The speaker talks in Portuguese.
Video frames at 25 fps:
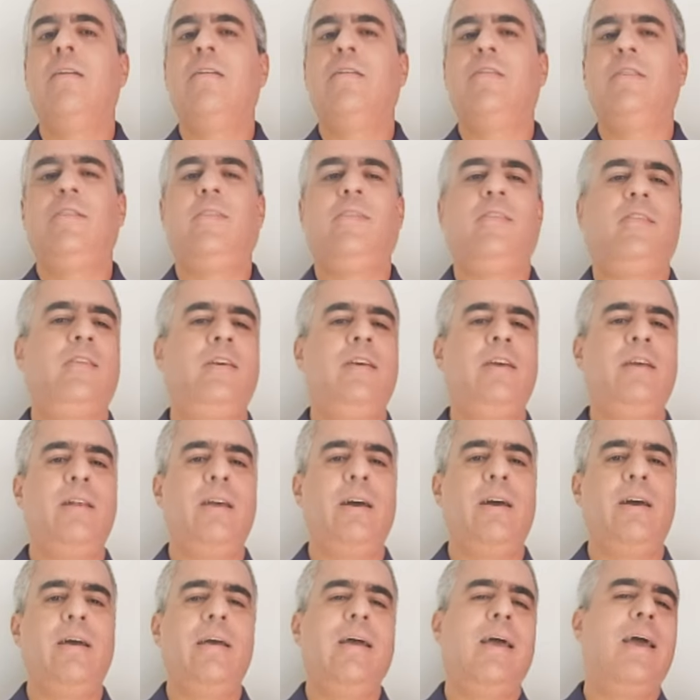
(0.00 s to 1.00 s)

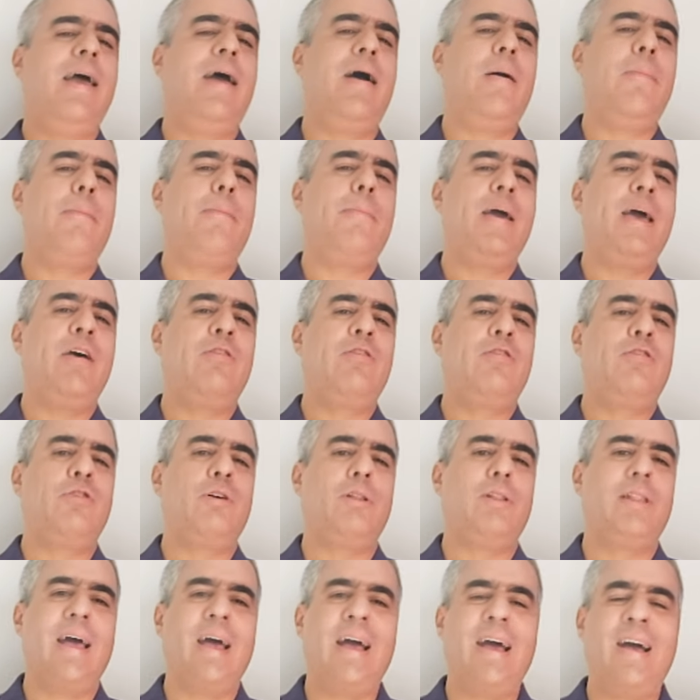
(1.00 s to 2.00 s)
Sicília é a
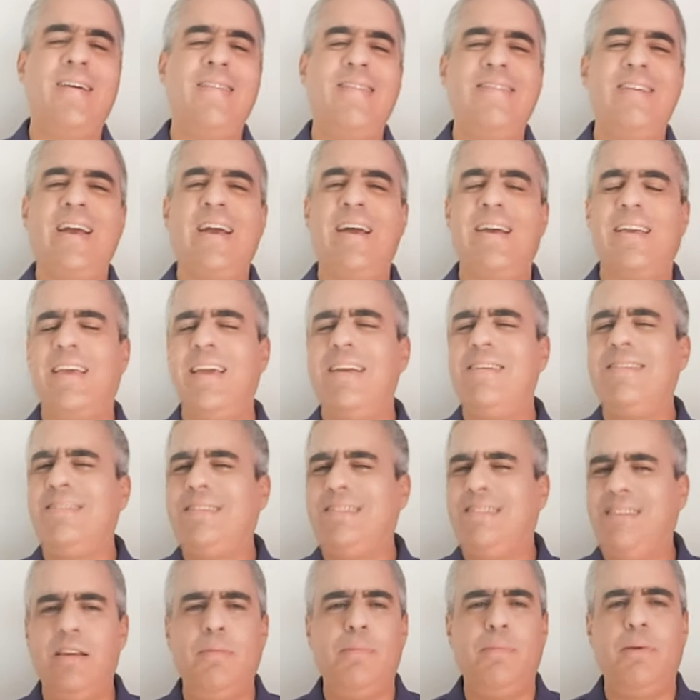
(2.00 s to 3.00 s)
personagem
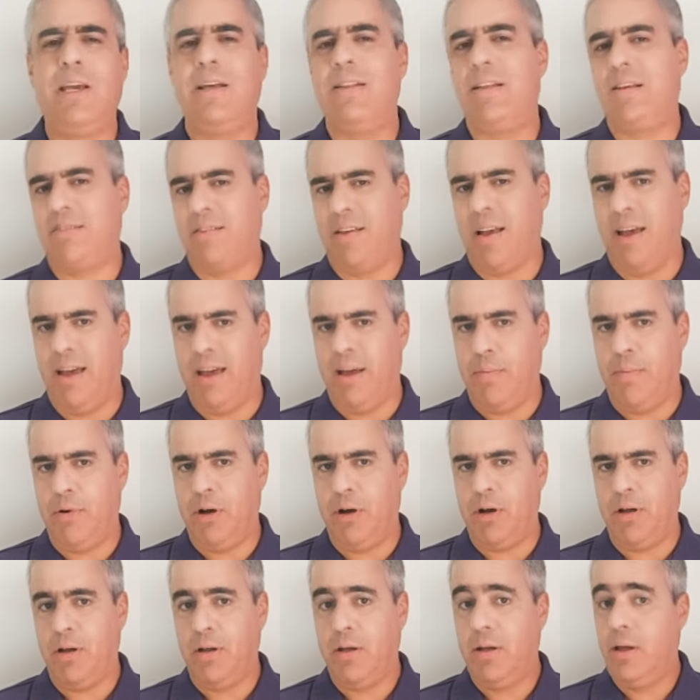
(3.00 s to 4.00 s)
arquetípica dessa
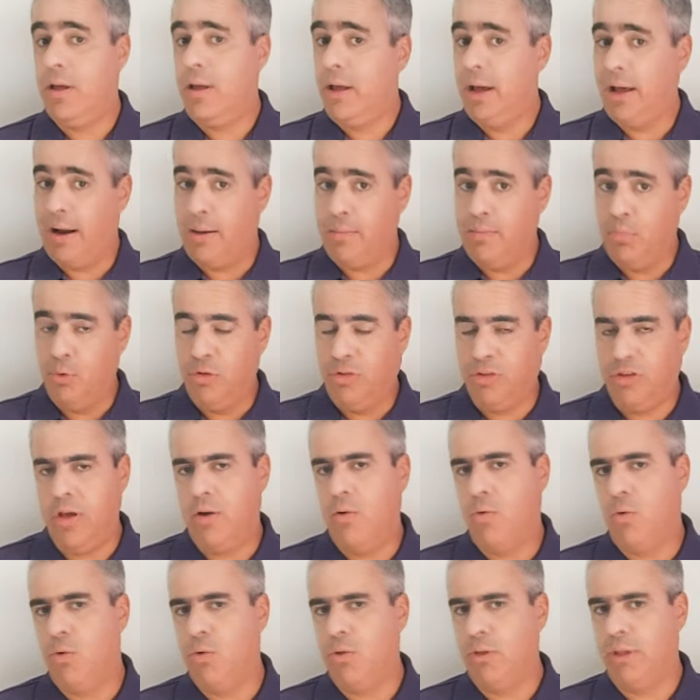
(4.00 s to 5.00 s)
época. Ela busca
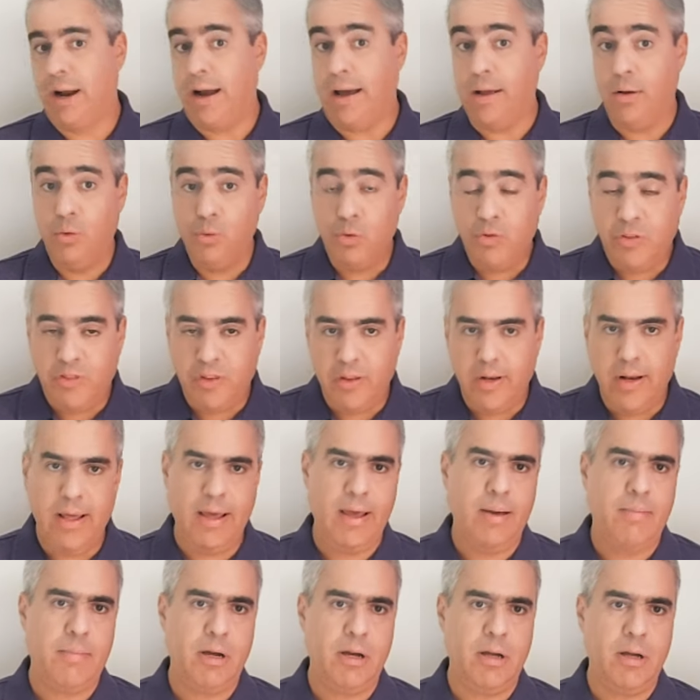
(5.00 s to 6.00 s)
encontrar no
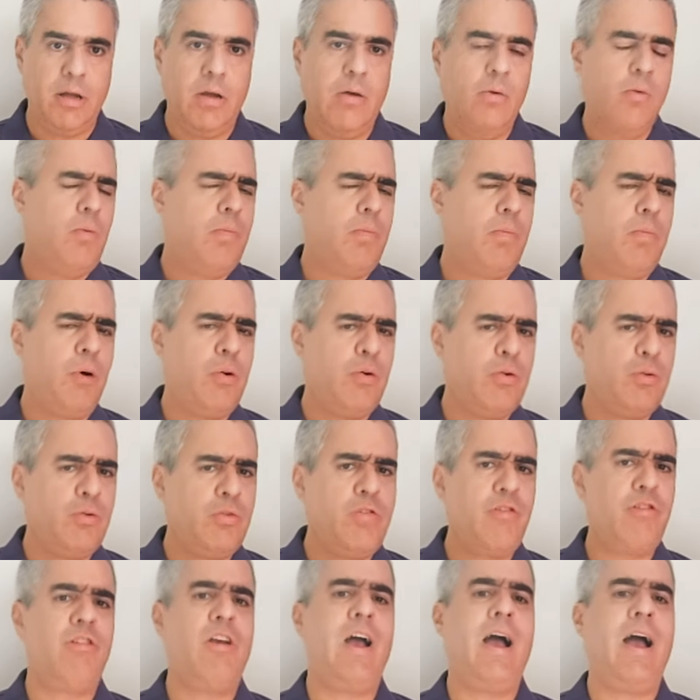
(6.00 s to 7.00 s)
cinema um pouco do
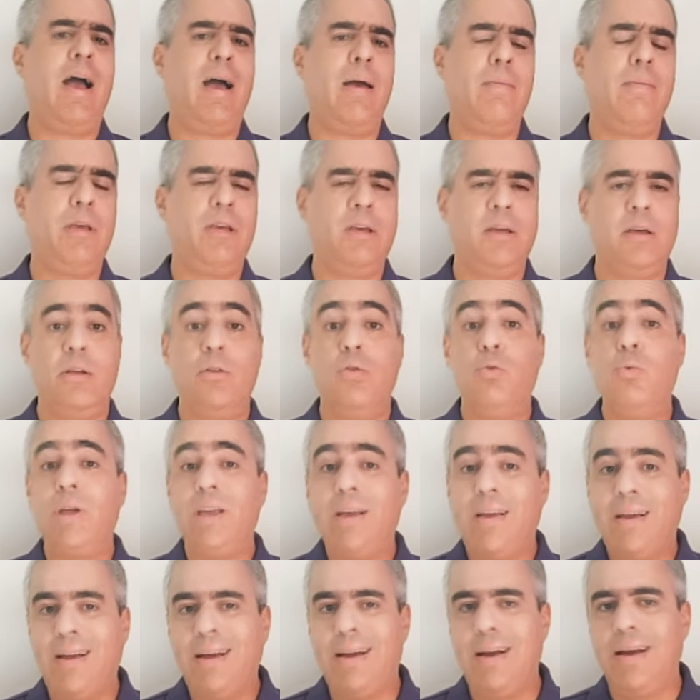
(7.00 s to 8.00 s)
charme, do
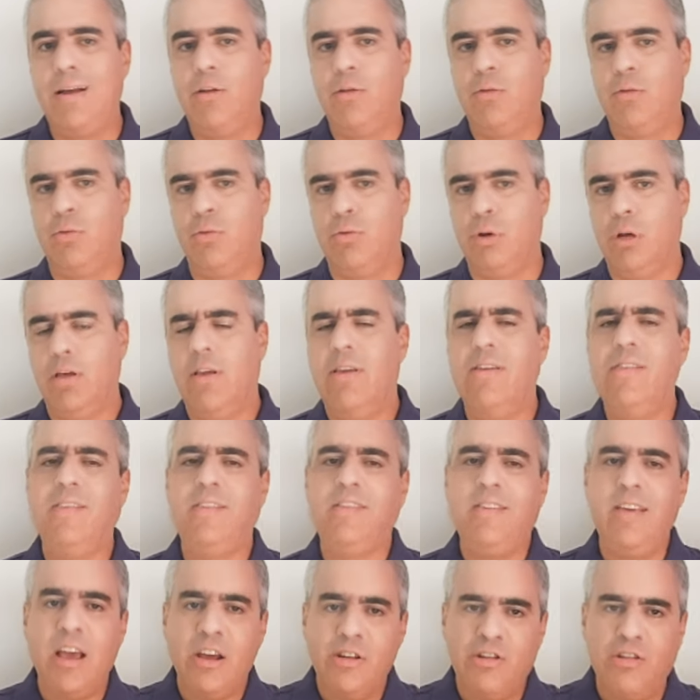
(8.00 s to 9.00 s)
encanto que
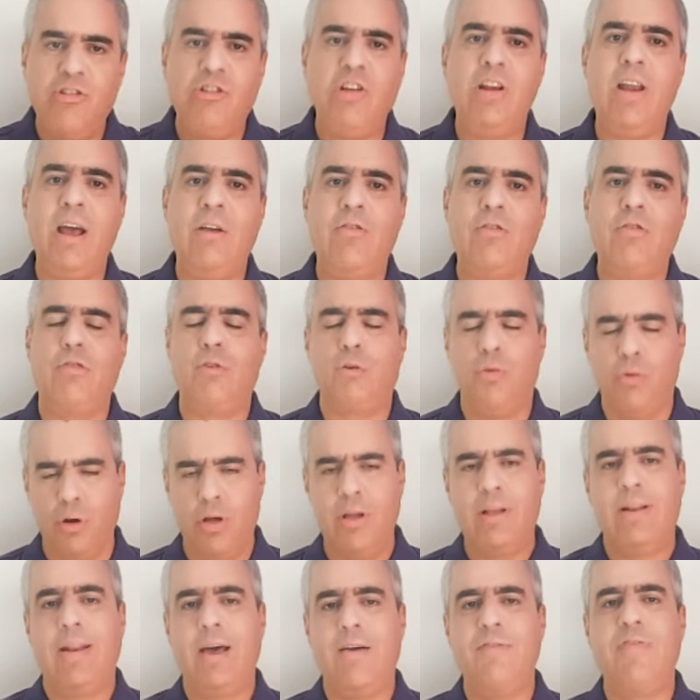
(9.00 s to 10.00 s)
se estilhaçou
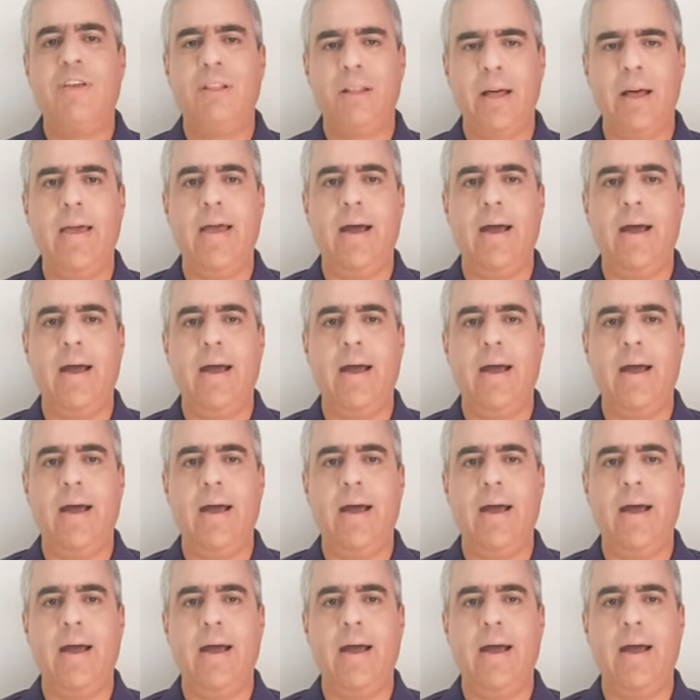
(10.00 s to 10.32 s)
na vida